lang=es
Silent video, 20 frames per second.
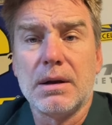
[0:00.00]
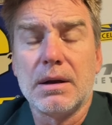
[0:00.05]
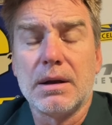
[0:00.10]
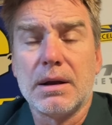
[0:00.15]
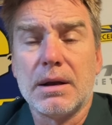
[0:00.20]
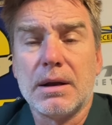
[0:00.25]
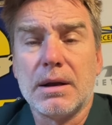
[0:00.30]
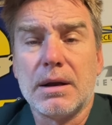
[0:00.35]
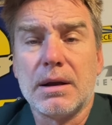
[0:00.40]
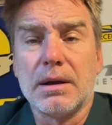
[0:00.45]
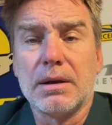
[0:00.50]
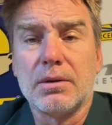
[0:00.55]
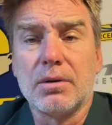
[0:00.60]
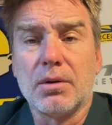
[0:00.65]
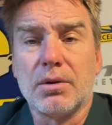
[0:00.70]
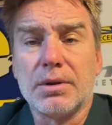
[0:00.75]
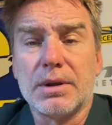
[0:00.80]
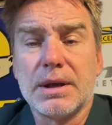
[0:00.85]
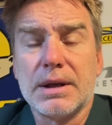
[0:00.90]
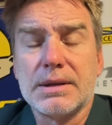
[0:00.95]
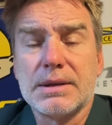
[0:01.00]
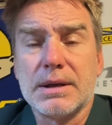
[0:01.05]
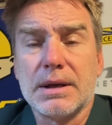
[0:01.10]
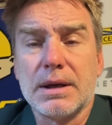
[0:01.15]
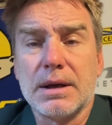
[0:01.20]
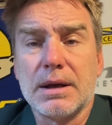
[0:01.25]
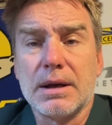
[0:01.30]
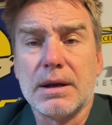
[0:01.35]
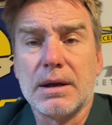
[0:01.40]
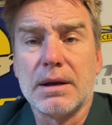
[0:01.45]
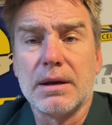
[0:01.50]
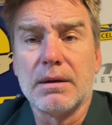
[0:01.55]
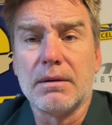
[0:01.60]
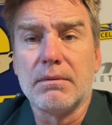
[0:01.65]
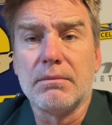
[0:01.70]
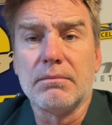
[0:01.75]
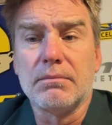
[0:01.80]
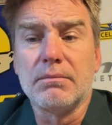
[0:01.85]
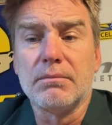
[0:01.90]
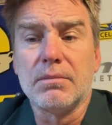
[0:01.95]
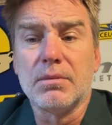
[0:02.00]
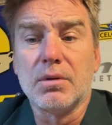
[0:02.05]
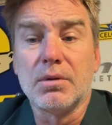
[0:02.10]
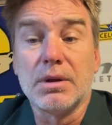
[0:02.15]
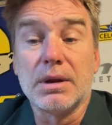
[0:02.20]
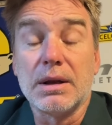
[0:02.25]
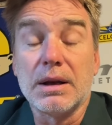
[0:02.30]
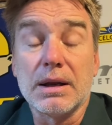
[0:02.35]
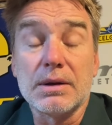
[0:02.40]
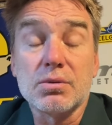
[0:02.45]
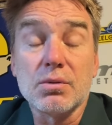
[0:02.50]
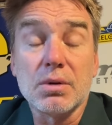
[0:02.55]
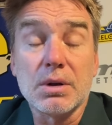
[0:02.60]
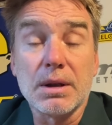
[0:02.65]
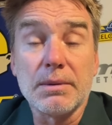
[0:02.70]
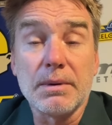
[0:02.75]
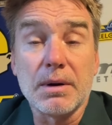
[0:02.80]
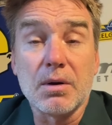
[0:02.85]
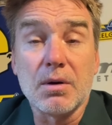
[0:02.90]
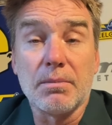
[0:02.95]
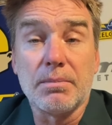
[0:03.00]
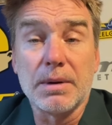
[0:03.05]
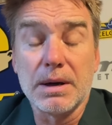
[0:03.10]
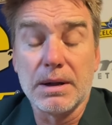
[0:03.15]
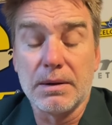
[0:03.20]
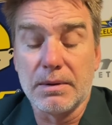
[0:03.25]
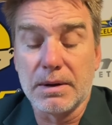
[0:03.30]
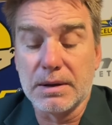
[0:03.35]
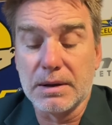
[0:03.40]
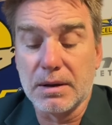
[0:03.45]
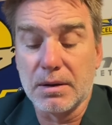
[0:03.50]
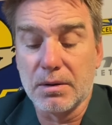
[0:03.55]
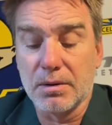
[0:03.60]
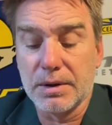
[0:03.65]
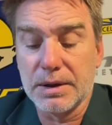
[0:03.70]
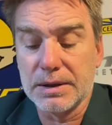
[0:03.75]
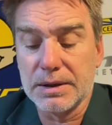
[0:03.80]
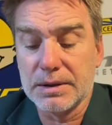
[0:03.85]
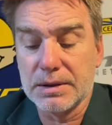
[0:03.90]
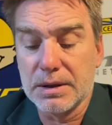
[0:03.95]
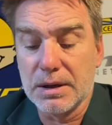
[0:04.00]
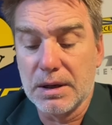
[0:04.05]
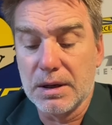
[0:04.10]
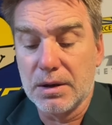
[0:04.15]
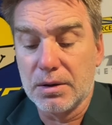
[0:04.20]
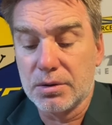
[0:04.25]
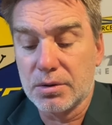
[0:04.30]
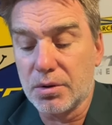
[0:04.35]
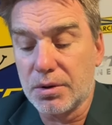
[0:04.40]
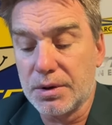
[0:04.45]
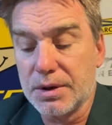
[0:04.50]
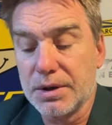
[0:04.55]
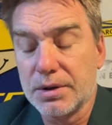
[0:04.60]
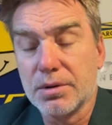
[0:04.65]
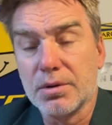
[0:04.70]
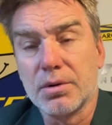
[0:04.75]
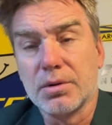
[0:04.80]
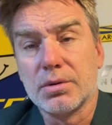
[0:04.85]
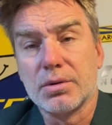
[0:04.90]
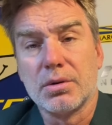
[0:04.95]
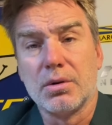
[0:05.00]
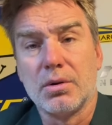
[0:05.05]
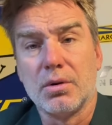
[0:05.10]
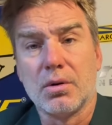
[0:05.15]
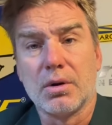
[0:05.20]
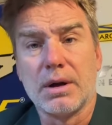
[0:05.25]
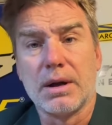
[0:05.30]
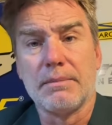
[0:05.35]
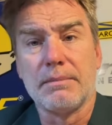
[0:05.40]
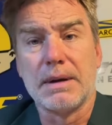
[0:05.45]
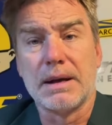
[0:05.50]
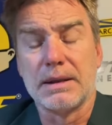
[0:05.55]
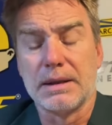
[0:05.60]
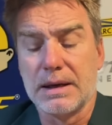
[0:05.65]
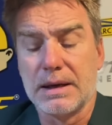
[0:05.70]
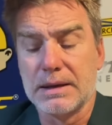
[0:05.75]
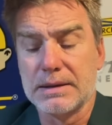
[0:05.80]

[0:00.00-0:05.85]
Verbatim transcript: eh, donde, se, donde en las últimas Copas Libertadores son ellos los que mandan.